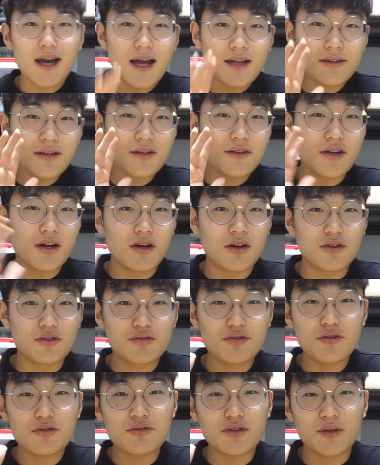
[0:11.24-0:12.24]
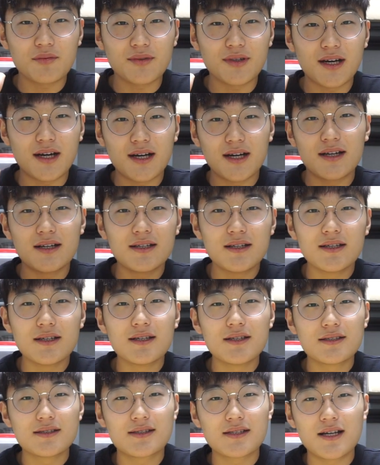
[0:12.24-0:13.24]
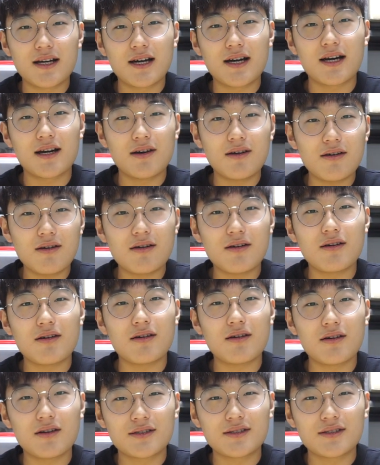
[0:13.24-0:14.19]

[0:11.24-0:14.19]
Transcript: 안녕하세요 투원정입니다 자, 어,